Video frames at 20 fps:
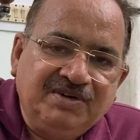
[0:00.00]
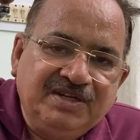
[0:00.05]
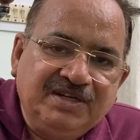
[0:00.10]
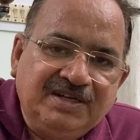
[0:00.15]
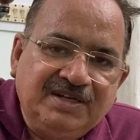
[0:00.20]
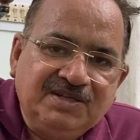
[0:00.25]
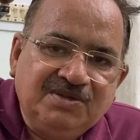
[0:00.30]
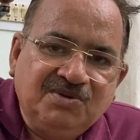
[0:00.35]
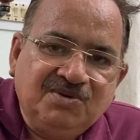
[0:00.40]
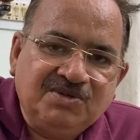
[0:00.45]

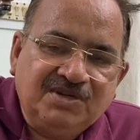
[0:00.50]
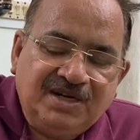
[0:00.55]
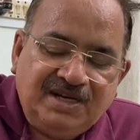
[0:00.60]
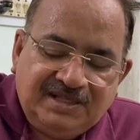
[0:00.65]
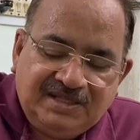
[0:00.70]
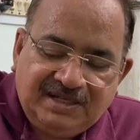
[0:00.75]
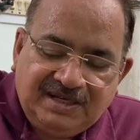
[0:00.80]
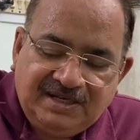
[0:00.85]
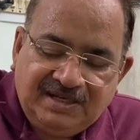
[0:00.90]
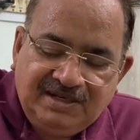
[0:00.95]
डिग्रीज हो चला
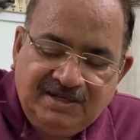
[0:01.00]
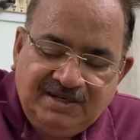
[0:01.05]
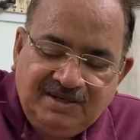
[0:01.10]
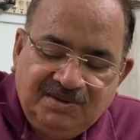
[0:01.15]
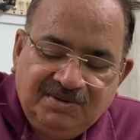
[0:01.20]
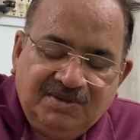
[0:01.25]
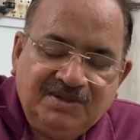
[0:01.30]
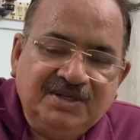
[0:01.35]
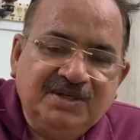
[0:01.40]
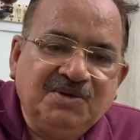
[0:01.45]
था
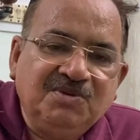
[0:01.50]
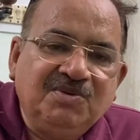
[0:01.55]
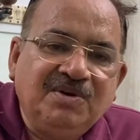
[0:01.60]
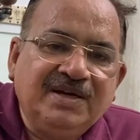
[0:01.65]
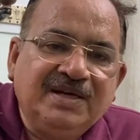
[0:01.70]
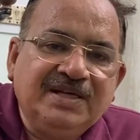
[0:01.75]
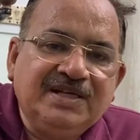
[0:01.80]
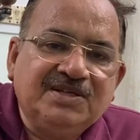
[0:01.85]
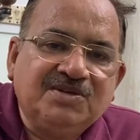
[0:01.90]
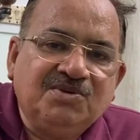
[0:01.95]
ये हुआ
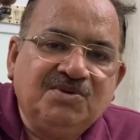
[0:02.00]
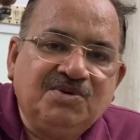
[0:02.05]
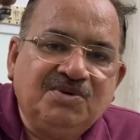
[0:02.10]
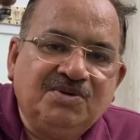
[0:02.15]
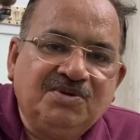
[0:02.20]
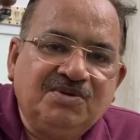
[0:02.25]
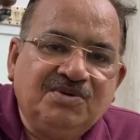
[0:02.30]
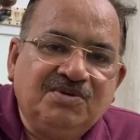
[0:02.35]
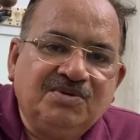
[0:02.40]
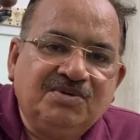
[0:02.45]
कि इसको
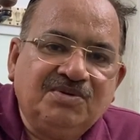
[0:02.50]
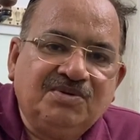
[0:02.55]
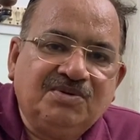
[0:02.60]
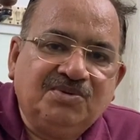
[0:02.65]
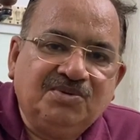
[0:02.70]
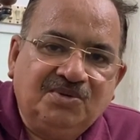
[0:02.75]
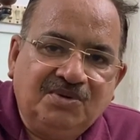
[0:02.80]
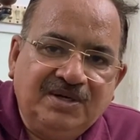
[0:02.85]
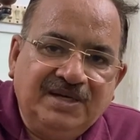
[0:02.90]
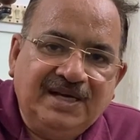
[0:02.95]

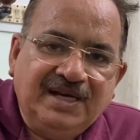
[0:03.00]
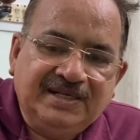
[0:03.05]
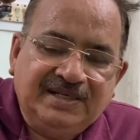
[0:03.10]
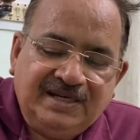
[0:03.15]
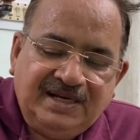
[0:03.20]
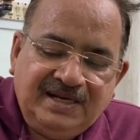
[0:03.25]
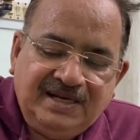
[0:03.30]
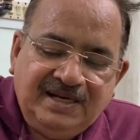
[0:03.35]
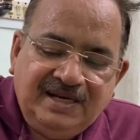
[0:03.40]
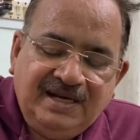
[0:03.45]
तोड़ लिया
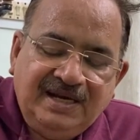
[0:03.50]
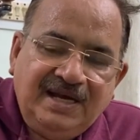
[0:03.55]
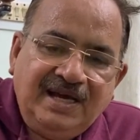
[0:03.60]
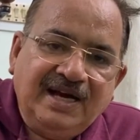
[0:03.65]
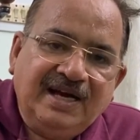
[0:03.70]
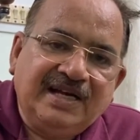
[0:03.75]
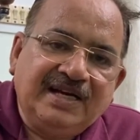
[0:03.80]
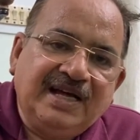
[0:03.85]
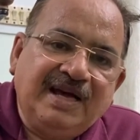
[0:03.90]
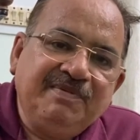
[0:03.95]
जाए
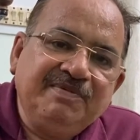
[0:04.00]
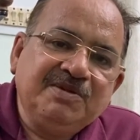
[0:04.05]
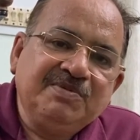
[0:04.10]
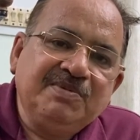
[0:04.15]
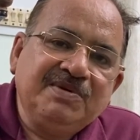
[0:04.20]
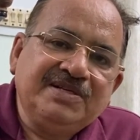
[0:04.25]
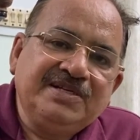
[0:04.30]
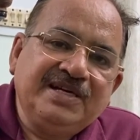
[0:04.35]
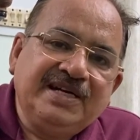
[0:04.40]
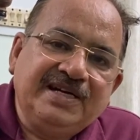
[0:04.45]
अगर आप
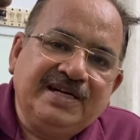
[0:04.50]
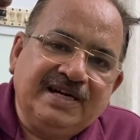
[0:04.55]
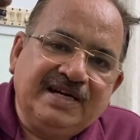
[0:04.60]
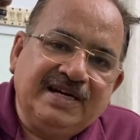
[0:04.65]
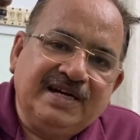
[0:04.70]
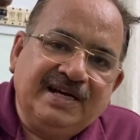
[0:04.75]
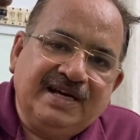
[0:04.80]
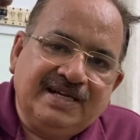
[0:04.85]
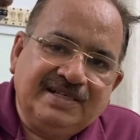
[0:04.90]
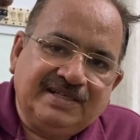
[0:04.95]
इसमें शेडनेट
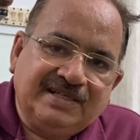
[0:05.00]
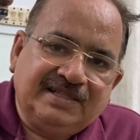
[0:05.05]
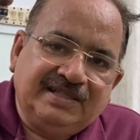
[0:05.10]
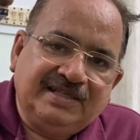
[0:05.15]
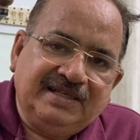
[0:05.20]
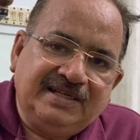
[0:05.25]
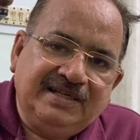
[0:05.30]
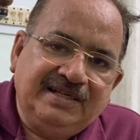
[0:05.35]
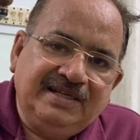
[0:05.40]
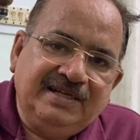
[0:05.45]
लगा सकते
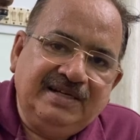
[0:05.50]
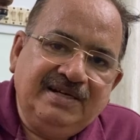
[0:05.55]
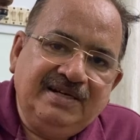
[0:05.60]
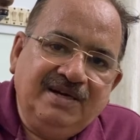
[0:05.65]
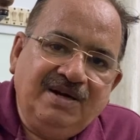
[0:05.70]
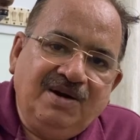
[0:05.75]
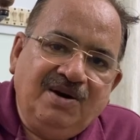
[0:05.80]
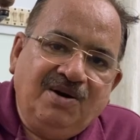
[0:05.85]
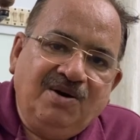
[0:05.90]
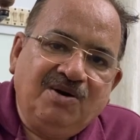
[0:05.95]

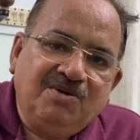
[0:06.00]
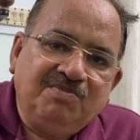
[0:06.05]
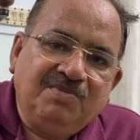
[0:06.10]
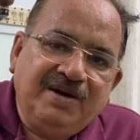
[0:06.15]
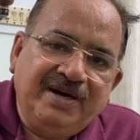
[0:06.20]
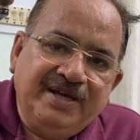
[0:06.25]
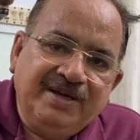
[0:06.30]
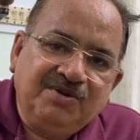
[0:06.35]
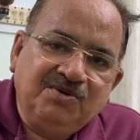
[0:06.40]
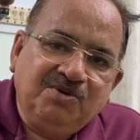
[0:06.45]
हैं और
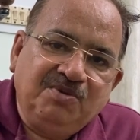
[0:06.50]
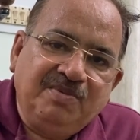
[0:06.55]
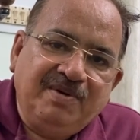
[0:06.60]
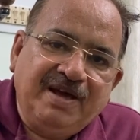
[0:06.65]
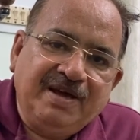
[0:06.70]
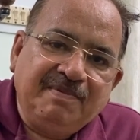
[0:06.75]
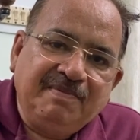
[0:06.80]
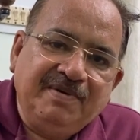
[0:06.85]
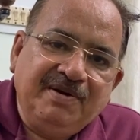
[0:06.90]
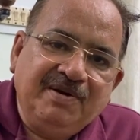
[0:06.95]
बड़े ग्रो
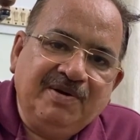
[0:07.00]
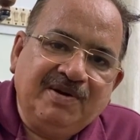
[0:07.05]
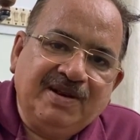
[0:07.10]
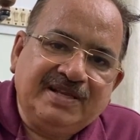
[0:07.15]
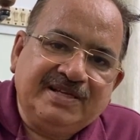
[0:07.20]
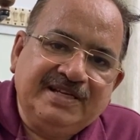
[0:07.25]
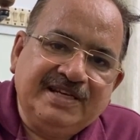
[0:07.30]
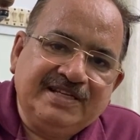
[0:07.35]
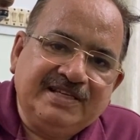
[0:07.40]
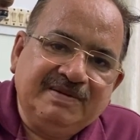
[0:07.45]
बैग में और
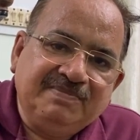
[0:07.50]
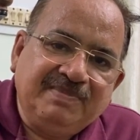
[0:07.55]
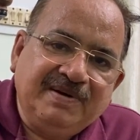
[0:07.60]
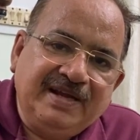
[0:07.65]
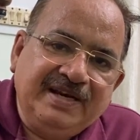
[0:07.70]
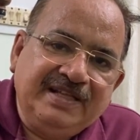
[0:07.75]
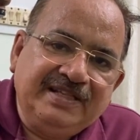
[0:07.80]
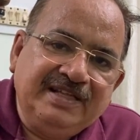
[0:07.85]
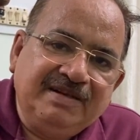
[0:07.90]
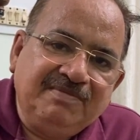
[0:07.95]
अच्छे से
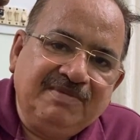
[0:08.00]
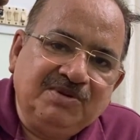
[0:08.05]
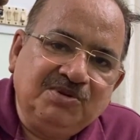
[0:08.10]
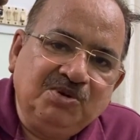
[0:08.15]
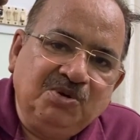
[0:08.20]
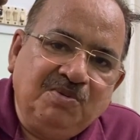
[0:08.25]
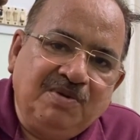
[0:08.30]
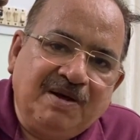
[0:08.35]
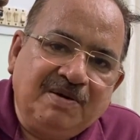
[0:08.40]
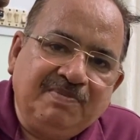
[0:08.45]
पानी दिन में
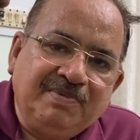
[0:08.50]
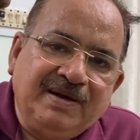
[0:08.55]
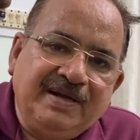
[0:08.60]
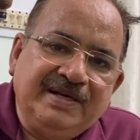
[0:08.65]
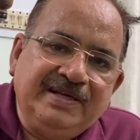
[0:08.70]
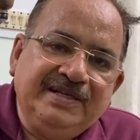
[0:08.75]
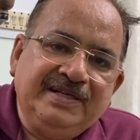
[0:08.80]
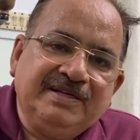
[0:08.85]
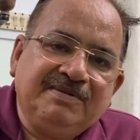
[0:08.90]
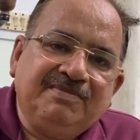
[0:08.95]
दो बार
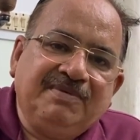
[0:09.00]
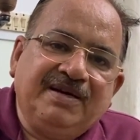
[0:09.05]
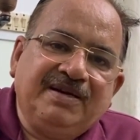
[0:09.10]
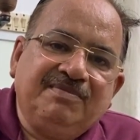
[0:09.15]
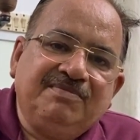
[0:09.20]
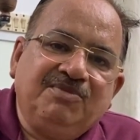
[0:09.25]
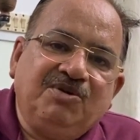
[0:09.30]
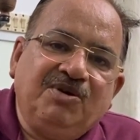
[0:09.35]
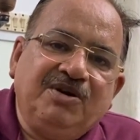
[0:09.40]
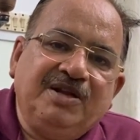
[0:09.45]
पानी एक बार
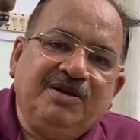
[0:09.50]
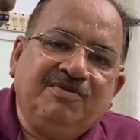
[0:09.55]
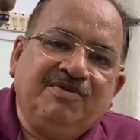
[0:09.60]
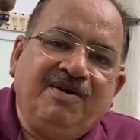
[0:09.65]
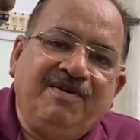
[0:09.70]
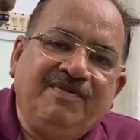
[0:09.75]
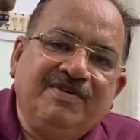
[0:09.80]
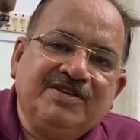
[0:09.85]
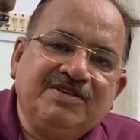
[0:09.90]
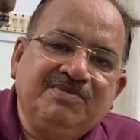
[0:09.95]
मॉर्निंग
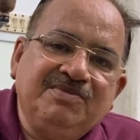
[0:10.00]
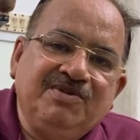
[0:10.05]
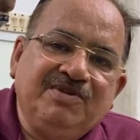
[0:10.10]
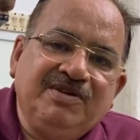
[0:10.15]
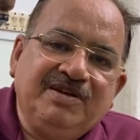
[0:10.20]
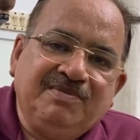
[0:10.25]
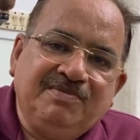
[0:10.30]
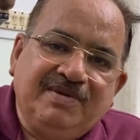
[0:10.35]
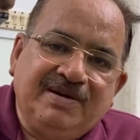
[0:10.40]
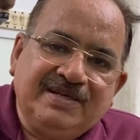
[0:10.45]
आवर्स में और
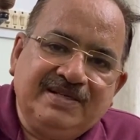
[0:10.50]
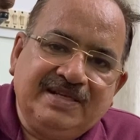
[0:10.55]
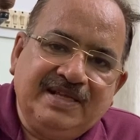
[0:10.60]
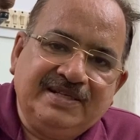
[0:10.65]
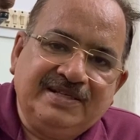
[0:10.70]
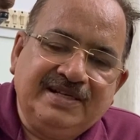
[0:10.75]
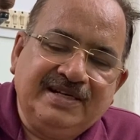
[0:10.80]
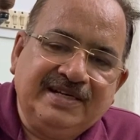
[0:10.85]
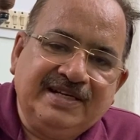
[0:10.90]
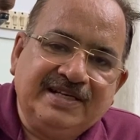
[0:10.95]
एक बार
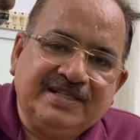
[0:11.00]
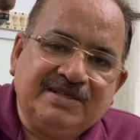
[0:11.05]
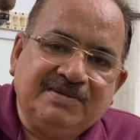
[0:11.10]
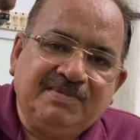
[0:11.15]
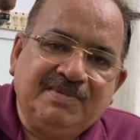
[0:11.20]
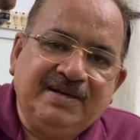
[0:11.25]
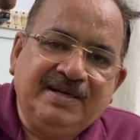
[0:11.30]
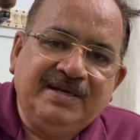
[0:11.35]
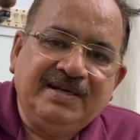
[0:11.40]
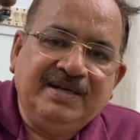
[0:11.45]
सनसेट के
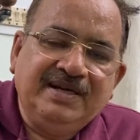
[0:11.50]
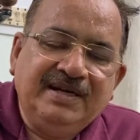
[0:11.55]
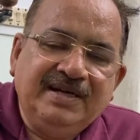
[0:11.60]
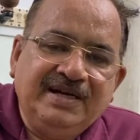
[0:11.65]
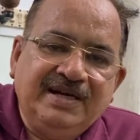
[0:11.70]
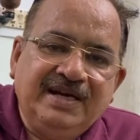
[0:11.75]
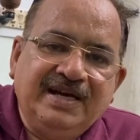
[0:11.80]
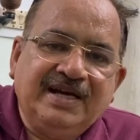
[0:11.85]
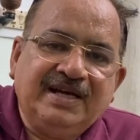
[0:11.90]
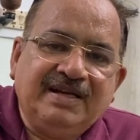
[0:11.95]
समय
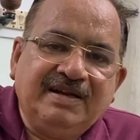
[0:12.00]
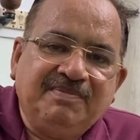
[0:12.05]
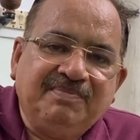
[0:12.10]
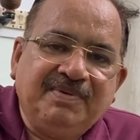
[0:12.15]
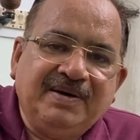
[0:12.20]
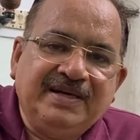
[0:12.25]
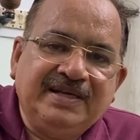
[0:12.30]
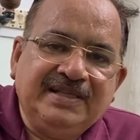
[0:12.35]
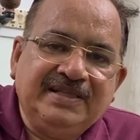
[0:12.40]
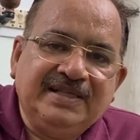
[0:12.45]
अगर आप
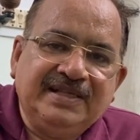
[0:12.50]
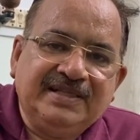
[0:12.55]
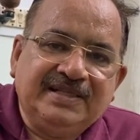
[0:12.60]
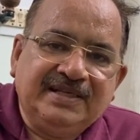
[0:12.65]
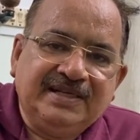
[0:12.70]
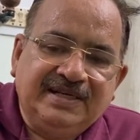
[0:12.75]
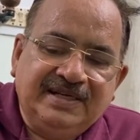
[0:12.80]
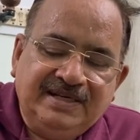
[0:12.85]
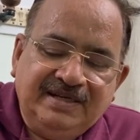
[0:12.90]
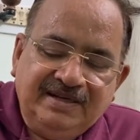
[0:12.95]
पानी
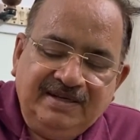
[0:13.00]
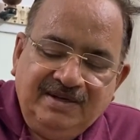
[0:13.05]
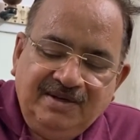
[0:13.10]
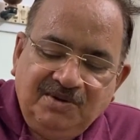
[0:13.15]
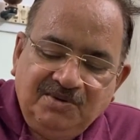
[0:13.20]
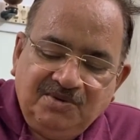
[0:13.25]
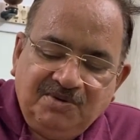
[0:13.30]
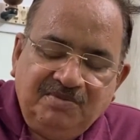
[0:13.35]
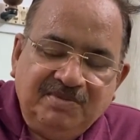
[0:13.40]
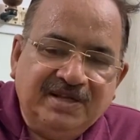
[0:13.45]
देते रहें
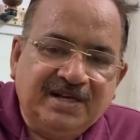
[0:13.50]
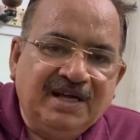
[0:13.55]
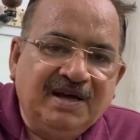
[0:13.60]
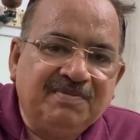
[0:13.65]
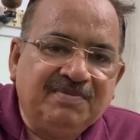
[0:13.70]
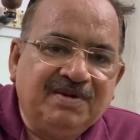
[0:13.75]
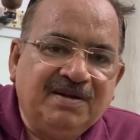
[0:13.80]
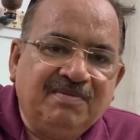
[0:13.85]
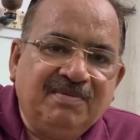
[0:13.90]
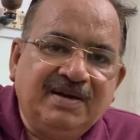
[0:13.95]
तो मेरा
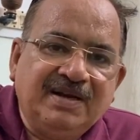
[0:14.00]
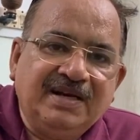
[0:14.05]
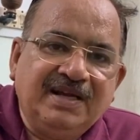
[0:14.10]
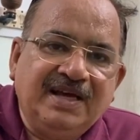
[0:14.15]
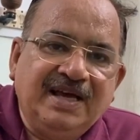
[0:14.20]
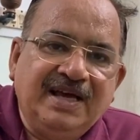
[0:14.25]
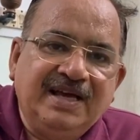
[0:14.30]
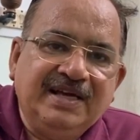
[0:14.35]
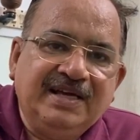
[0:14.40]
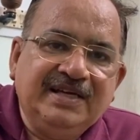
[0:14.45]
अपना
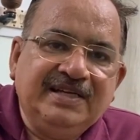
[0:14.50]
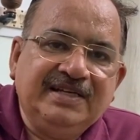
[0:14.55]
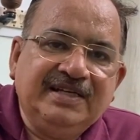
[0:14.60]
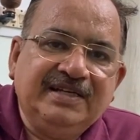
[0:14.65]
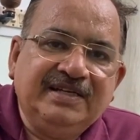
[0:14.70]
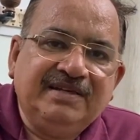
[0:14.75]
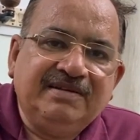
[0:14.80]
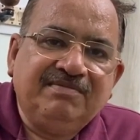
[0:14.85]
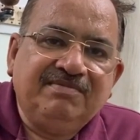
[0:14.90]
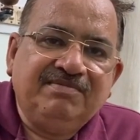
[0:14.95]
मानना है कि
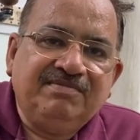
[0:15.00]
ये